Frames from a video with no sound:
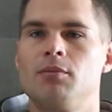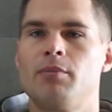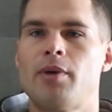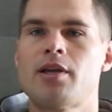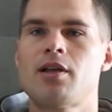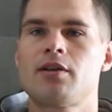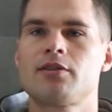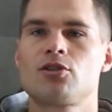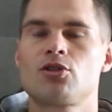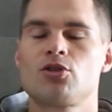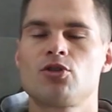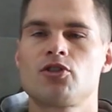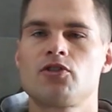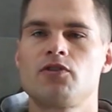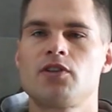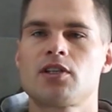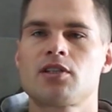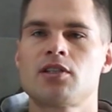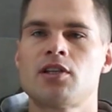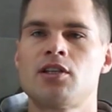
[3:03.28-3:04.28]
э, боялся, что
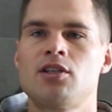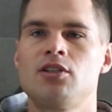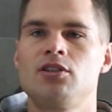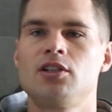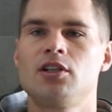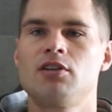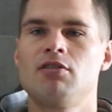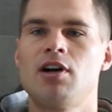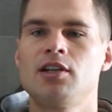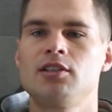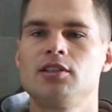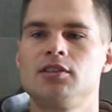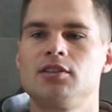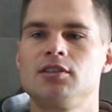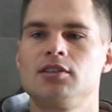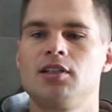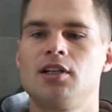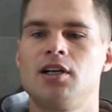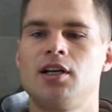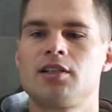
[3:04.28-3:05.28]
своих знаний не
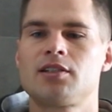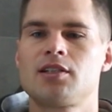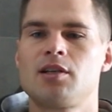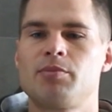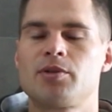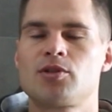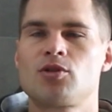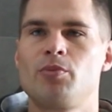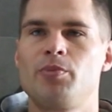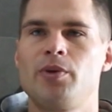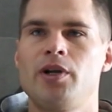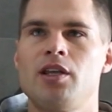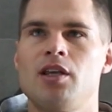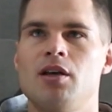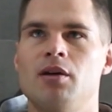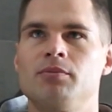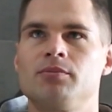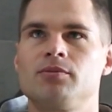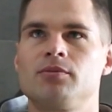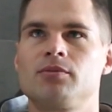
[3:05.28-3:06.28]
хватит, а за
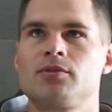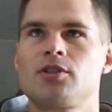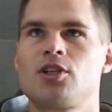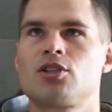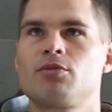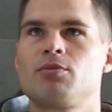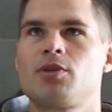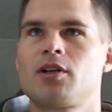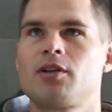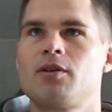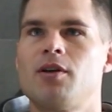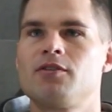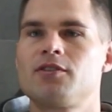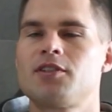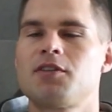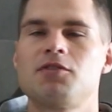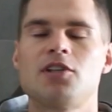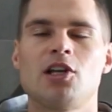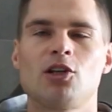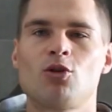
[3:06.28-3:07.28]
поступление, скажем так,
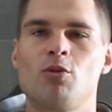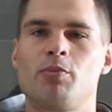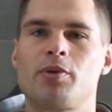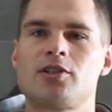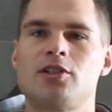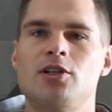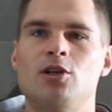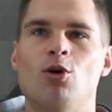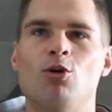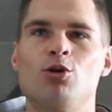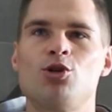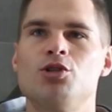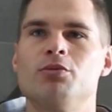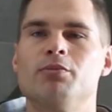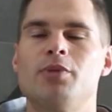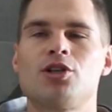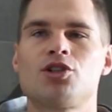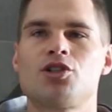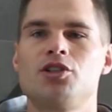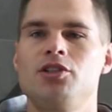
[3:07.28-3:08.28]
за взятку просили
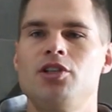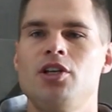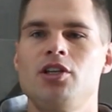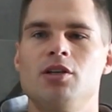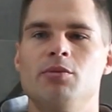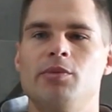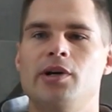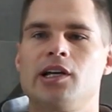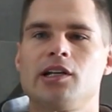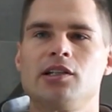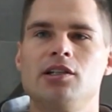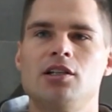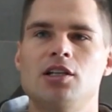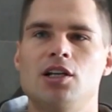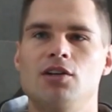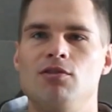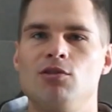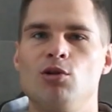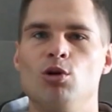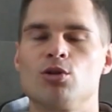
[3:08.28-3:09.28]
очень большие деньги, мои
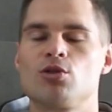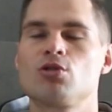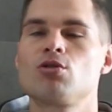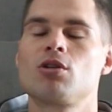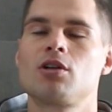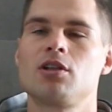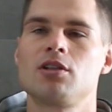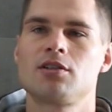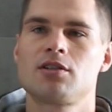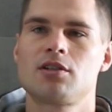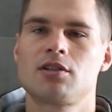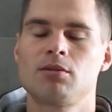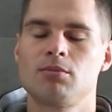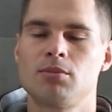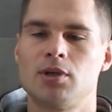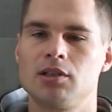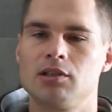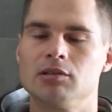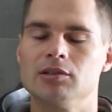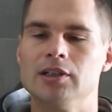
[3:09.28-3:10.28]
родители в год столько не
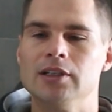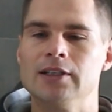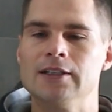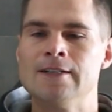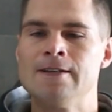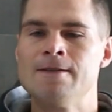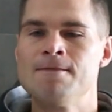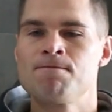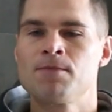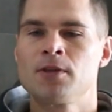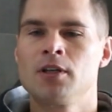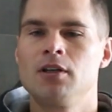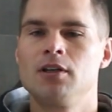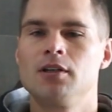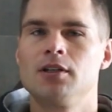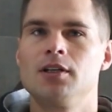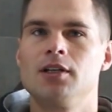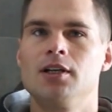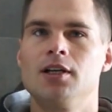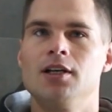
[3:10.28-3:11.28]
зарабатывали.
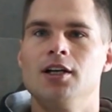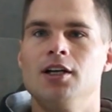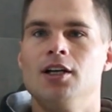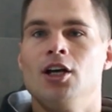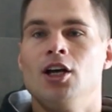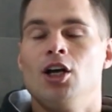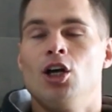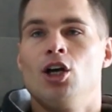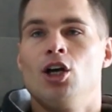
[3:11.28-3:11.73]
Сколько хотели?